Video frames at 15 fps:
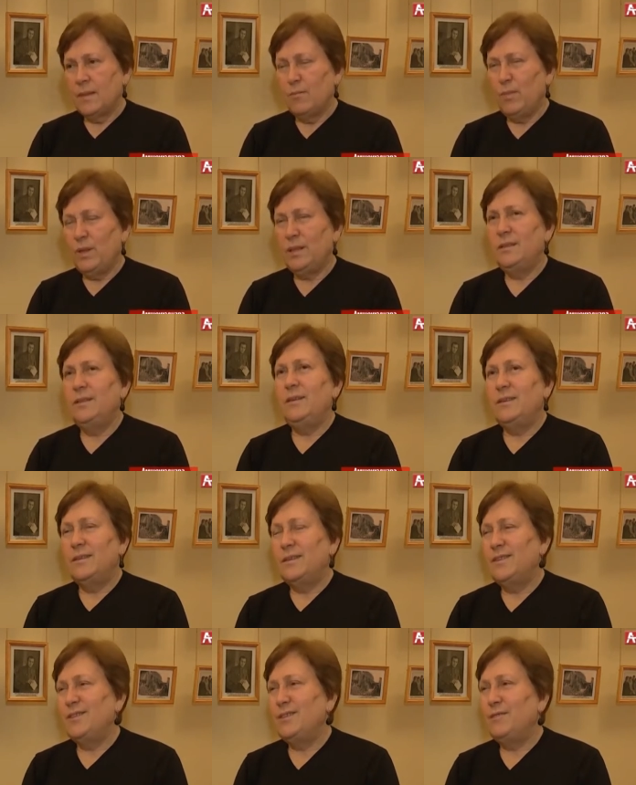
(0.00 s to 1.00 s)
Молодые,
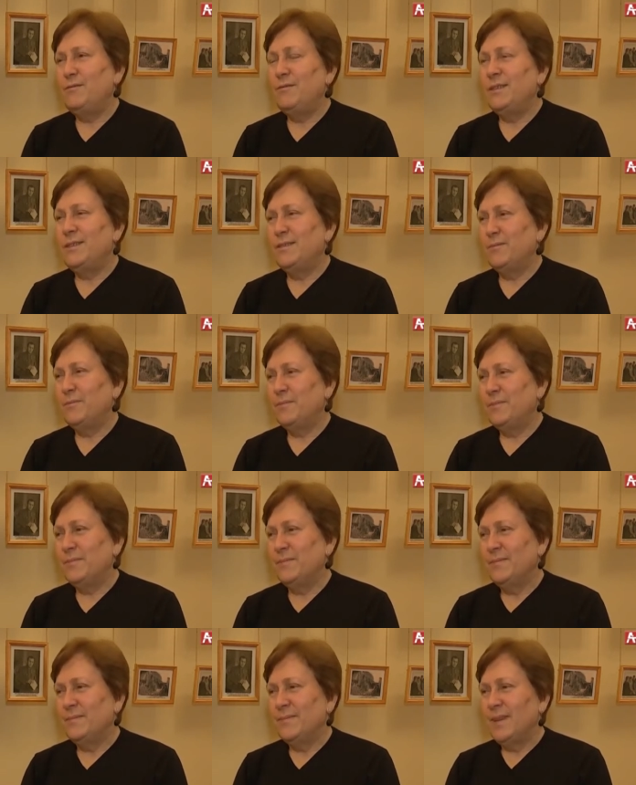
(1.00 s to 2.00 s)
красивые.
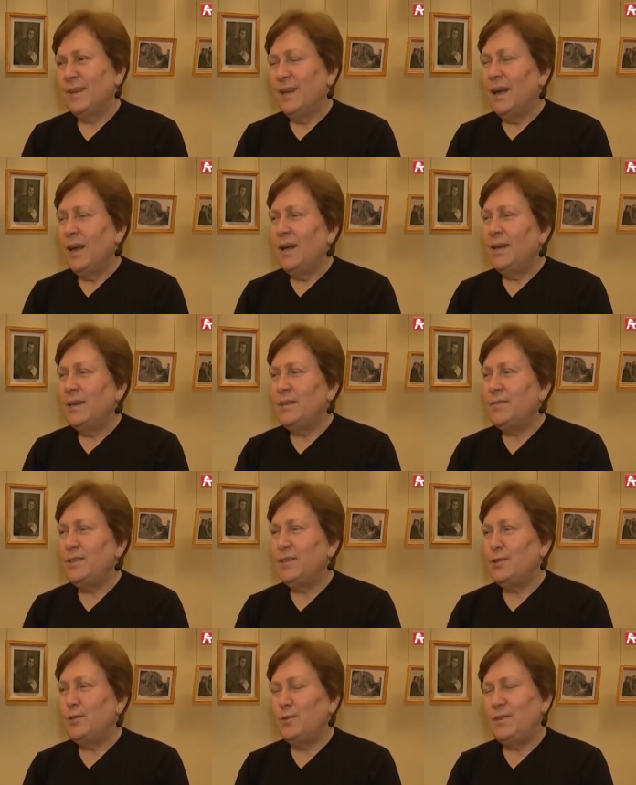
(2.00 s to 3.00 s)
И
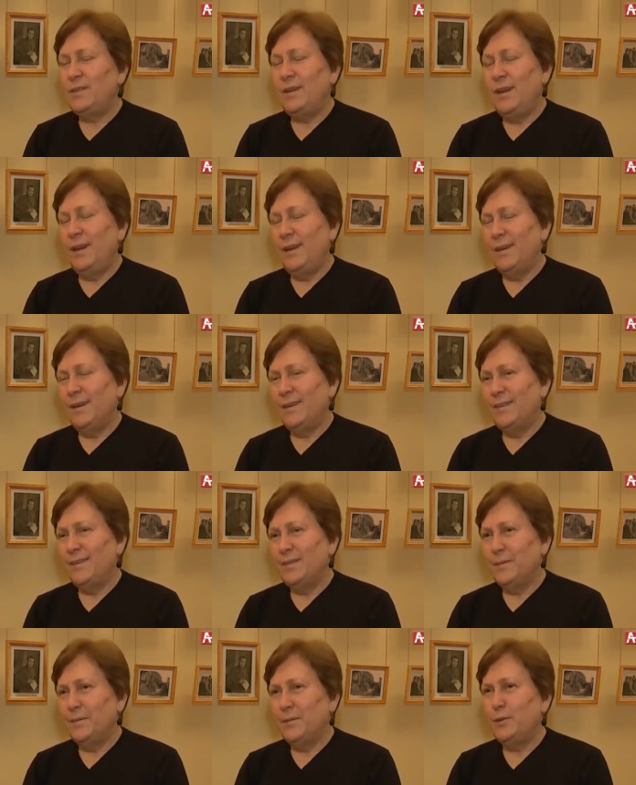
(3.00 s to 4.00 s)
все шутили.
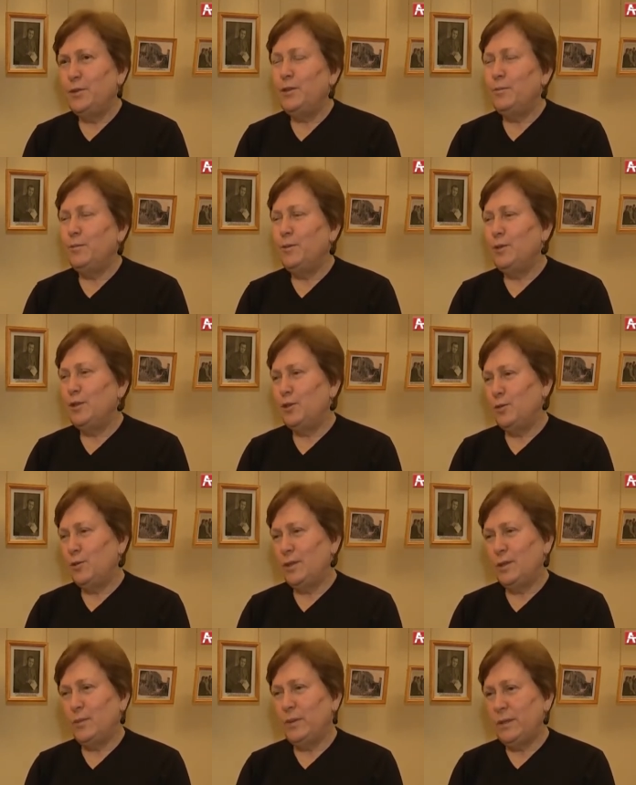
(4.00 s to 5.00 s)
Очень много
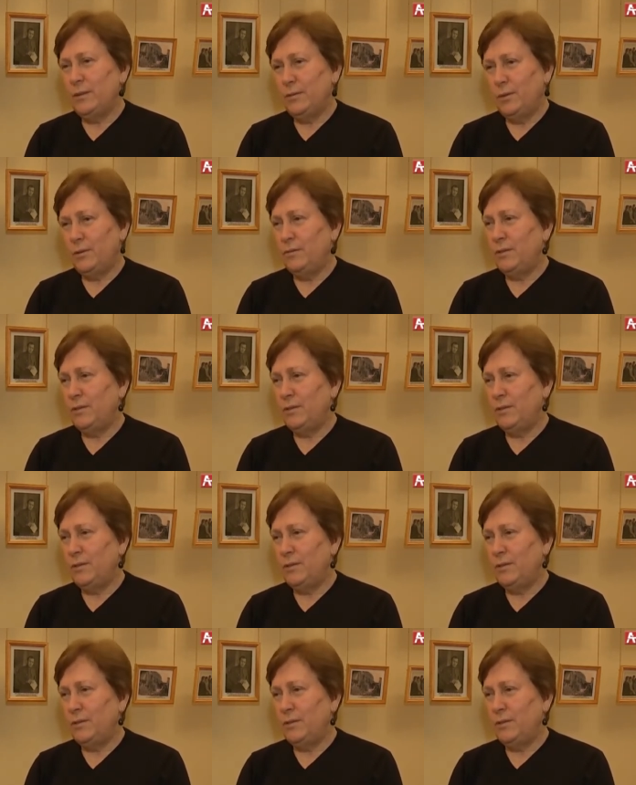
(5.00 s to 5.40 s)
шуток было в тот